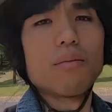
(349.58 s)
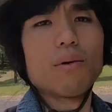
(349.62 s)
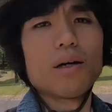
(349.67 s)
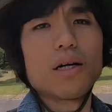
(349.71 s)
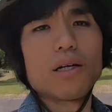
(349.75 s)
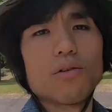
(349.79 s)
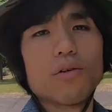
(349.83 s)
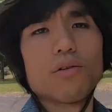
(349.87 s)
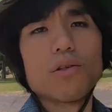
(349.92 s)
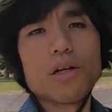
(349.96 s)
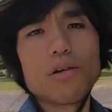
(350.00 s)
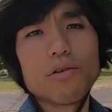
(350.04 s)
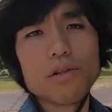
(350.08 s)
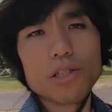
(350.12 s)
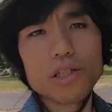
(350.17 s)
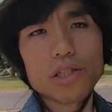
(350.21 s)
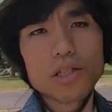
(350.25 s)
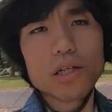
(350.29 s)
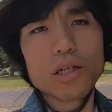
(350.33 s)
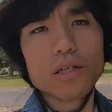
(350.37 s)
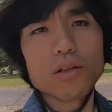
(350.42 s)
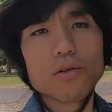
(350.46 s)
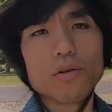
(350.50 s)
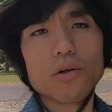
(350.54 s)
まあ、あのネオ
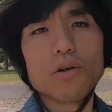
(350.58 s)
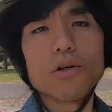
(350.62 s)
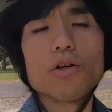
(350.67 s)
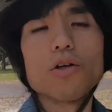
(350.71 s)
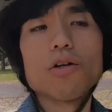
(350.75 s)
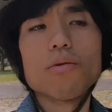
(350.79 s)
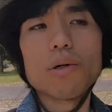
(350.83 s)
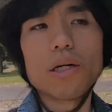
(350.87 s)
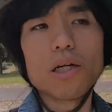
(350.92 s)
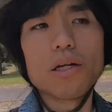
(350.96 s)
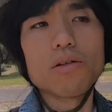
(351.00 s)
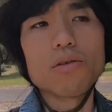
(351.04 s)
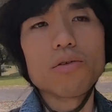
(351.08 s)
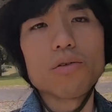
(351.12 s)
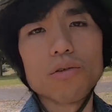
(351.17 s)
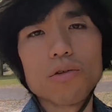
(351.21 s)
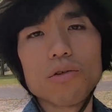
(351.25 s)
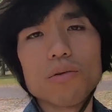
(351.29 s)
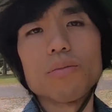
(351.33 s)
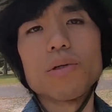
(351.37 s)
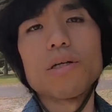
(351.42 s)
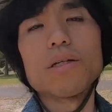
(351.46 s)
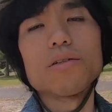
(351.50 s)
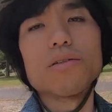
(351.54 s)
一眼と呼ばれるこ
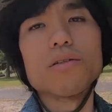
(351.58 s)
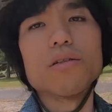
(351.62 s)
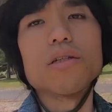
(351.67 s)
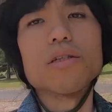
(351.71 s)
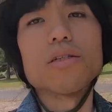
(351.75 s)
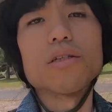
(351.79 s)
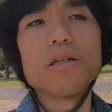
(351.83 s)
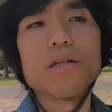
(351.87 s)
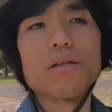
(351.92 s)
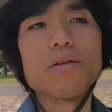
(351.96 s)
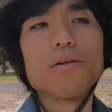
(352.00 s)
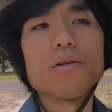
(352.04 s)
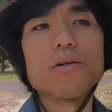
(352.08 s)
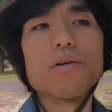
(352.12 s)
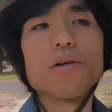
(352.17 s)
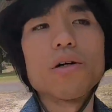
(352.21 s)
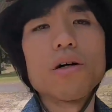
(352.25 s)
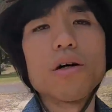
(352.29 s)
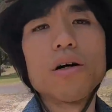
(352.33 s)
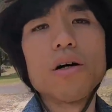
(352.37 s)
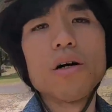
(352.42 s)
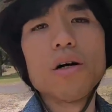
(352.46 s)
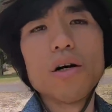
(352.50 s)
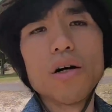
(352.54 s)
ともあるんですけど、
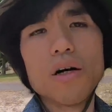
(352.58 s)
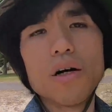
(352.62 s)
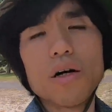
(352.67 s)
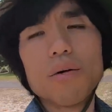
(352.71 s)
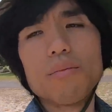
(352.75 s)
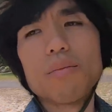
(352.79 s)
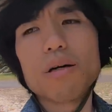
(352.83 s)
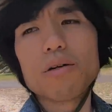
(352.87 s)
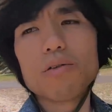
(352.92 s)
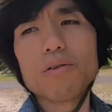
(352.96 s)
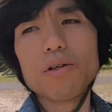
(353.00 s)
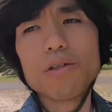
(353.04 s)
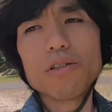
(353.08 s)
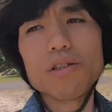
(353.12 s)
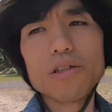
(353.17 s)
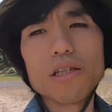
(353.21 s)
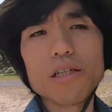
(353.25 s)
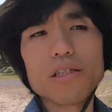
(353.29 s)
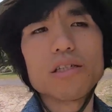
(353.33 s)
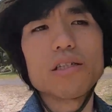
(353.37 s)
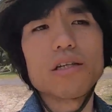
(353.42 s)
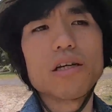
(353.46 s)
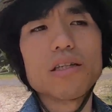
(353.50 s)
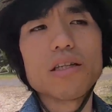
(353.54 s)
まあ、こいつ
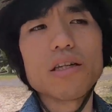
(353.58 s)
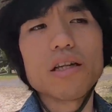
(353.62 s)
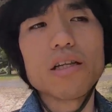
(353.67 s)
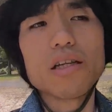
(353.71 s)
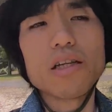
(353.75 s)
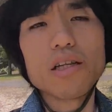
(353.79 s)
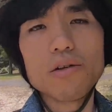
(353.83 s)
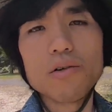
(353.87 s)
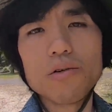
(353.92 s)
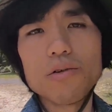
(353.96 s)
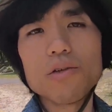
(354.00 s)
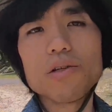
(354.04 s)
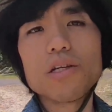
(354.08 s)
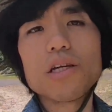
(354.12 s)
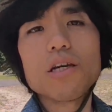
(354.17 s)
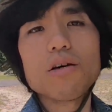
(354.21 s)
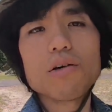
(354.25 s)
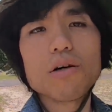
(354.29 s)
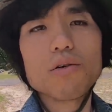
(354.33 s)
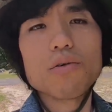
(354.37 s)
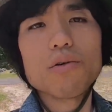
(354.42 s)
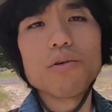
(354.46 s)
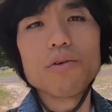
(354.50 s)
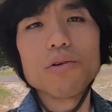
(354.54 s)
ですね、ただ基本
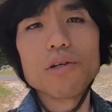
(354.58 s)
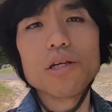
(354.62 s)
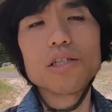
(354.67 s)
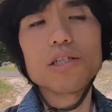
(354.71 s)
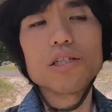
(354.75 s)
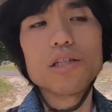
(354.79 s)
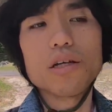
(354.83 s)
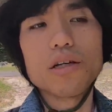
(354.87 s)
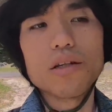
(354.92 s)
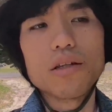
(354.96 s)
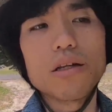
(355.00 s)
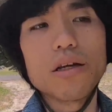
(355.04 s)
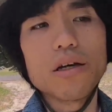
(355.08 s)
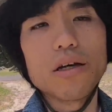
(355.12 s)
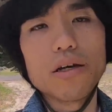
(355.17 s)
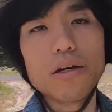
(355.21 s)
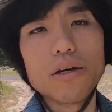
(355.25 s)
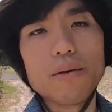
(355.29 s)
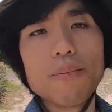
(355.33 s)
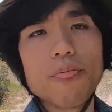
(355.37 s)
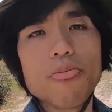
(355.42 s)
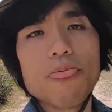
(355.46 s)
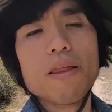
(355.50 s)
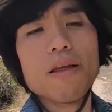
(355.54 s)
系はコンデジなん
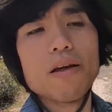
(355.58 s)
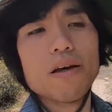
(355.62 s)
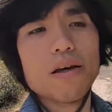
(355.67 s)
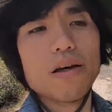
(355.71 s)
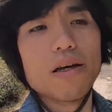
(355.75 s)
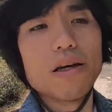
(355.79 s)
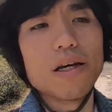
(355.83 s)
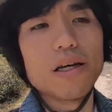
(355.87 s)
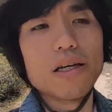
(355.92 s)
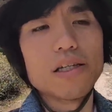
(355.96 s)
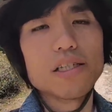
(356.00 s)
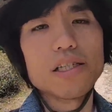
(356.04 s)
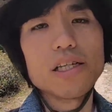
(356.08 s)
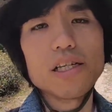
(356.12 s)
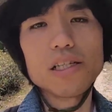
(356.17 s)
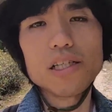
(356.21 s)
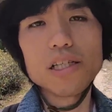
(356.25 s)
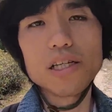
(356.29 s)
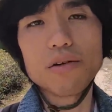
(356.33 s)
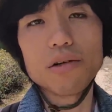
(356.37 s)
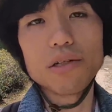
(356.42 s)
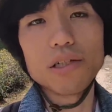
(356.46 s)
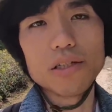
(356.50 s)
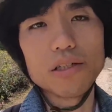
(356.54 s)
で、えー、
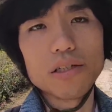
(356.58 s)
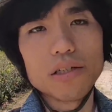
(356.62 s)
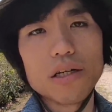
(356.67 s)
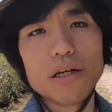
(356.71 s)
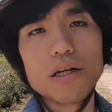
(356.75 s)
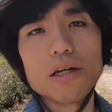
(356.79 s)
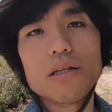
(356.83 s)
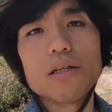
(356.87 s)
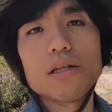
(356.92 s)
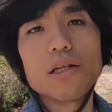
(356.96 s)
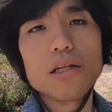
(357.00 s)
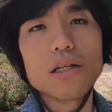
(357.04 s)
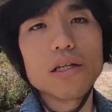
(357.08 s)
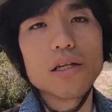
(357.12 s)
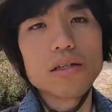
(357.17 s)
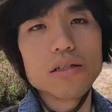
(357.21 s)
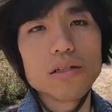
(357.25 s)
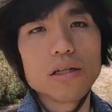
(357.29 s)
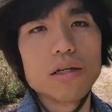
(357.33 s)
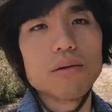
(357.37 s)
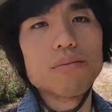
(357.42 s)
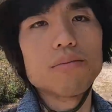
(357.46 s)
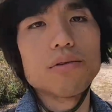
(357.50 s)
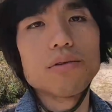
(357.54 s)
センサーはですね にてん
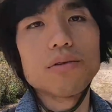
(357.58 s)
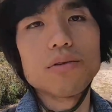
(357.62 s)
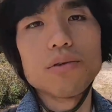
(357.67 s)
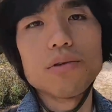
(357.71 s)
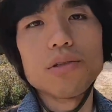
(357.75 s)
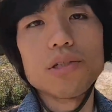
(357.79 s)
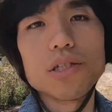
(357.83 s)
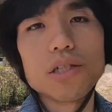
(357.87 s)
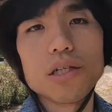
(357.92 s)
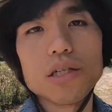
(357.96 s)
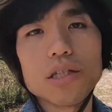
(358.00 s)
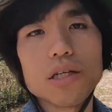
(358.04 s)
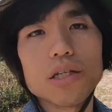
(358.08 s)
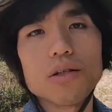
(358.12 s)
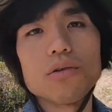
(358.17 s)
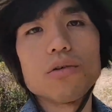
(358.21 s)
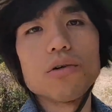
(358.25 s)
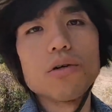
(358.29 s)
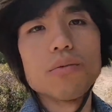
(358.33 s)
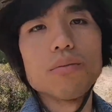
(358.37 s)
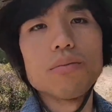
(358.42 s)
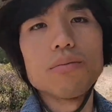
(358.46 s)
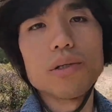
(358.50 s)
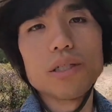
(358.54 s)
さんぶんのいち 型
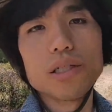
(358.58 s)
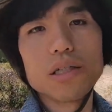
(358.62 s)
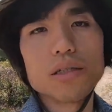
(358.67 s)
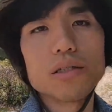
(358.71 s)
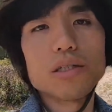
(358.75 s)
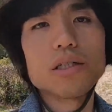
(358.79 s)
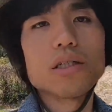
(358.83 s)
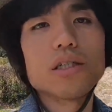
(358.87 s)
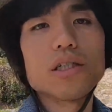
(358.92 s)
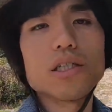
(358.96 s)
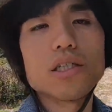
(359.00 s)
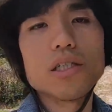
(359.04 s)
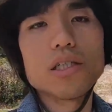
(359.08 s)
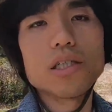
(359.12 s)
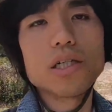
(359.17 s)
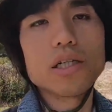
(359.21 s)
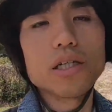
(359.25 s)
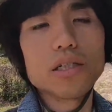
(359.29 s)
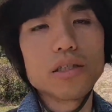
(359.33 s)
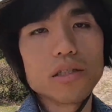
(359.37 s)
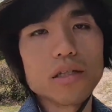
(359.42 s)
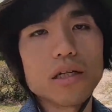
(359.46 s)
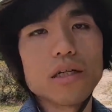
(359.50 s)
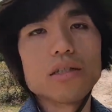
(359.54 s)
とめちゃくちゃちっちゃい
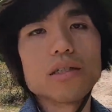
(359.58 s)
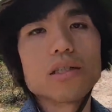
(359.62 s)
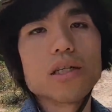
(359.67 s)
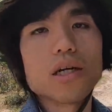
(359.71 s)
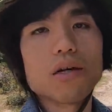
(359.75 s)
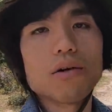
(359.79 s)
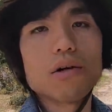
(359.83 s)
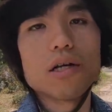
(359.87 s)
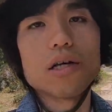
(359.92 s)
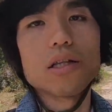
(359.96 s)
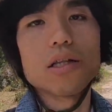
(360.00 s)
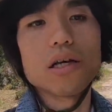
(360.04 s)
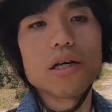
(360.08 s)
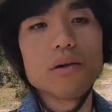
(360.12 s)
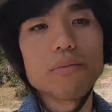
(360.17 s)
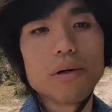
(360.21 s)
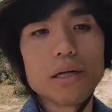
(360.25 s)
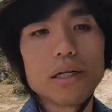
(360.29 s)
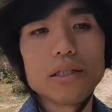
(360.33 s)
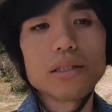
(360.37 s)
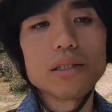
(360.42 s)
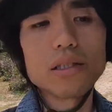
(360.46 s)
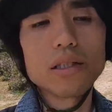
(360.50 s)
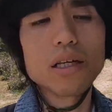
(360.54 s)
やつが使われてい
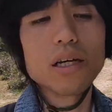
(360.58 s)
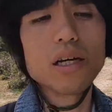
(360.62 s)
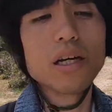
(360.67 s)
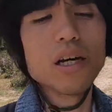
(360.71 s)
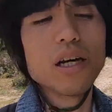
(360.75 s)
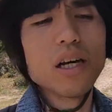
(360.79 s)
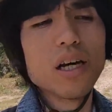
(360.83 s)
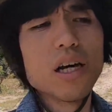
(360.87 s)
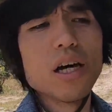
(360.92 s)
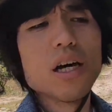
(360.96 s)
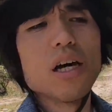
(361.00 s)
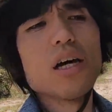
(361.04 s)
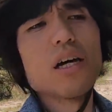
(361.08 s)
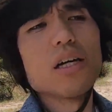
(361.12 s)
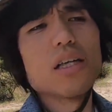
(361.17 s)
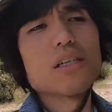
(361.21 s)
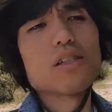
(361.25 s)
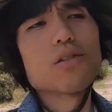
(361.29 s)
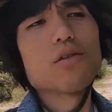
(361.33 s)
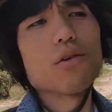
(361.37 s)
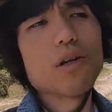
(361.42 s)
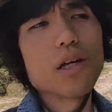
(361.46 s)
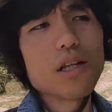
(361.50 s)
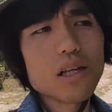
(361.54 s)
ます。で
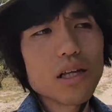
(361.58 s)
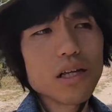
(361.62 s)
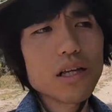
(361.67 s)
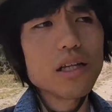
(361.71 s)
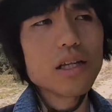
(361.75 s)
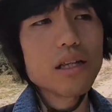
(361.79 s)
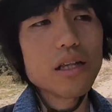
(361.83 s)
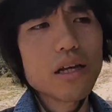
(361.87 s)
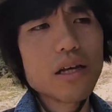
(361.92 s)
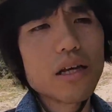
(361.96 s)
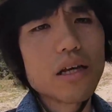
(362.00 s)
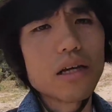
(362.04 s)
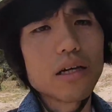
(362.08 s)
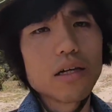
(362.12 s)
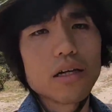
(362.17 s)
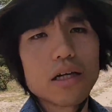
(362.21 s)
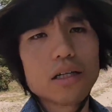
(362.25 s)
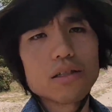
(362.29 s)
それでいて